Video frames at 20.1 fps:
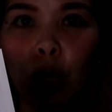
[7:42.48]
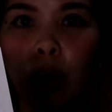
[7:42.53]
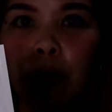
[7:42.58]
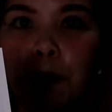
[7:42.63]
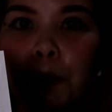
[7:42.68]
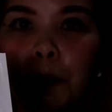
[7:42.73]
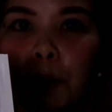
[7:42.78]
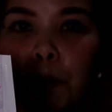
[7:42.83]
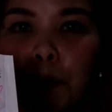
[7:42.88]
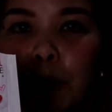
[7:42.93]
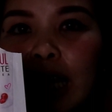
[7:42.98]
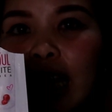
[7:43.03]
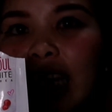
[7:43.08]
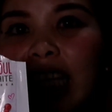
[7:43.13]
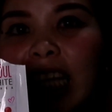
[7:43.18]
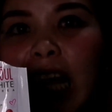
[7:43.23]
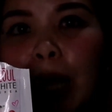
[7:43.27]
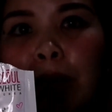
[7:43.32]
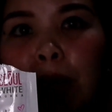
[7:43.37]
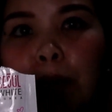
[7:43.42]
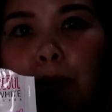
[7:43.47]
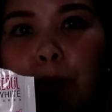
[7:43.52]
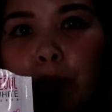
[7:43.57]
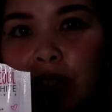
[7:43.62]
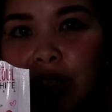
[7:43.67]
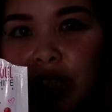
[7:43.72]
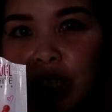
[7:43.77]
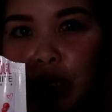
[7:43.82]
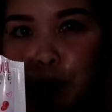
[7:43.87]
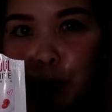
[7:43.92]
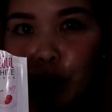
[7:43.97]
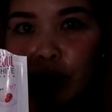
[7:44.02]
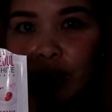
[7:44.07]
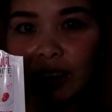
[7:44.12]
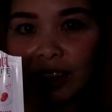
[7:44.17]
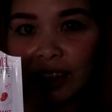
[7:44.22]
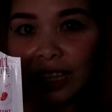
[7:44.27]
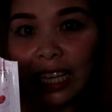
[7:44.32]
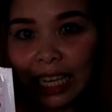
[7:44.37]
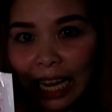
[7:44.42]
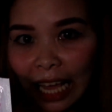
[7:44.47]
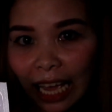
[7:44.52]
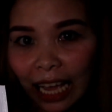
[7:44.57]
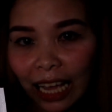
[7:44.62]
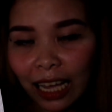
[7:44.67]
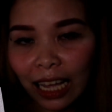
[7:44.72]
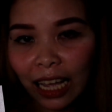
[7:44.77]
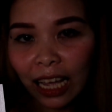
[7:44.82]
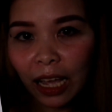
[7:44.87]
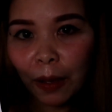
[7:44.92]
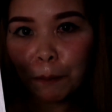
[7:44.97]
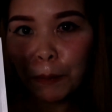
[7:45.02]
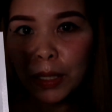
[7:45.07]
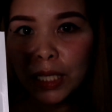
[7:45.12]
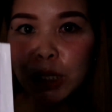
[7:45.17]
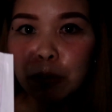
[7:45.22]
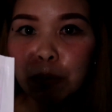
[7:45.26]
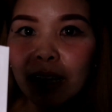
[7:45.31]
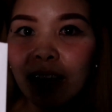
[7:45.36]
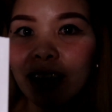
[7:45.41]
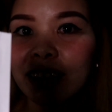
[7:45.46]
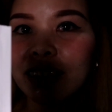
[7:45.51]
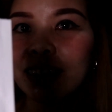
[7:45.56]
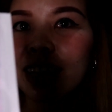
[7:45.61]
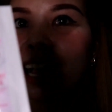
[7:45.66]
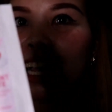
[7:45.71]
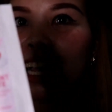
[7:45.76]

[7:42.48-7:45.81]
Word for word: Pero, pag ginamit mo yung sabon nila, mas